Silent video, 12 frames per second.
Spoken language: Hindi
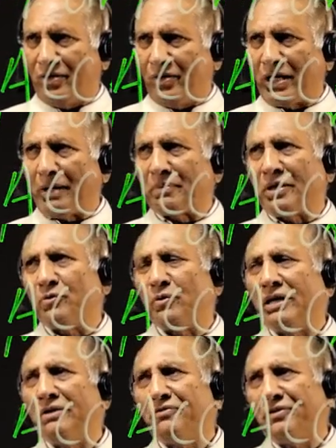और आपकी
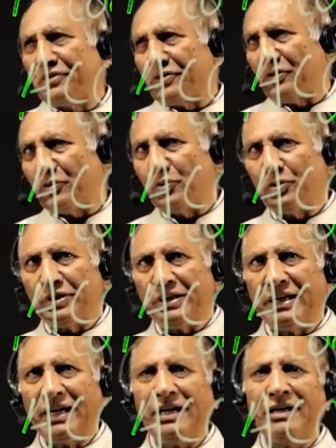क्वालिफिकेशन होती
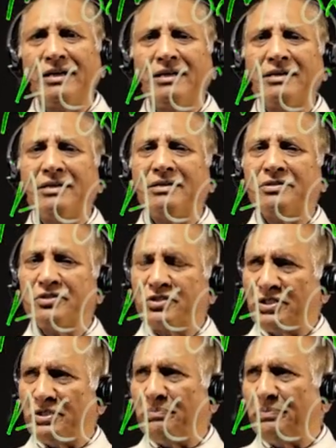है
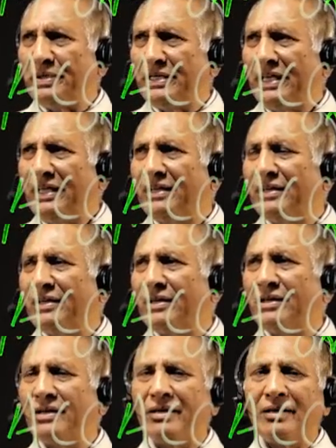सीपीए
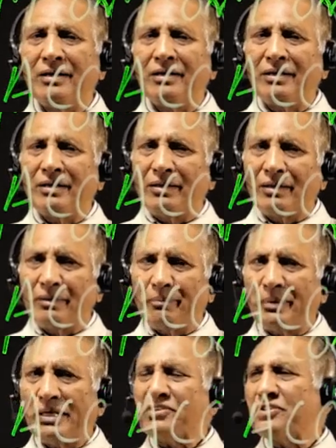
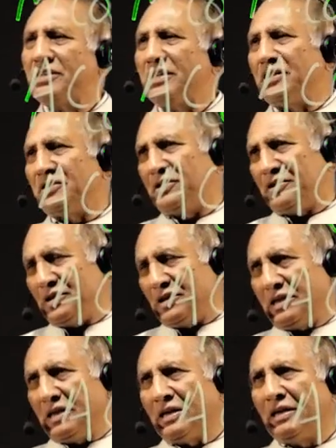प्लस
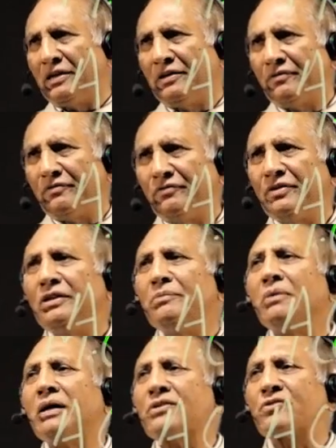एसीसीए विद
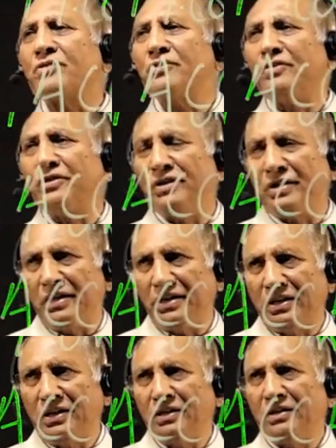मास्टर डिग्री
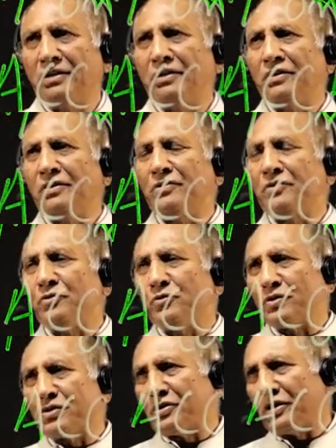इन
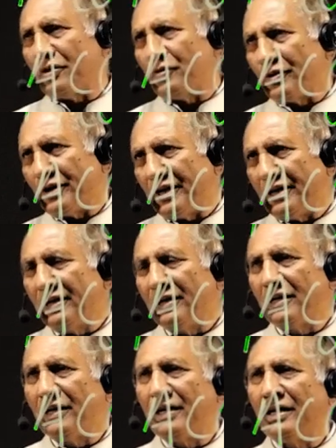यूएस अकाउंटिंग
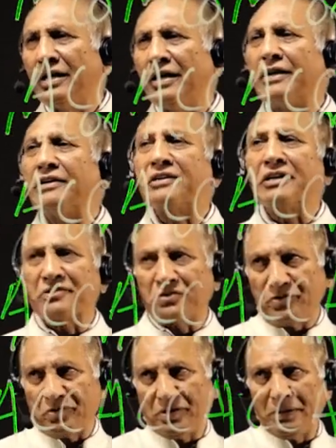एंड
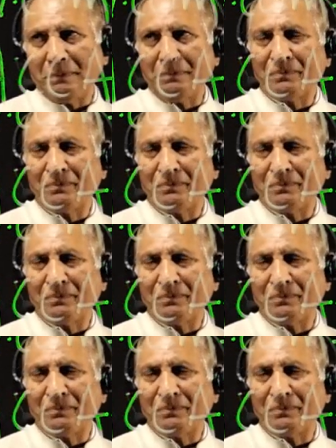टैक्सेशन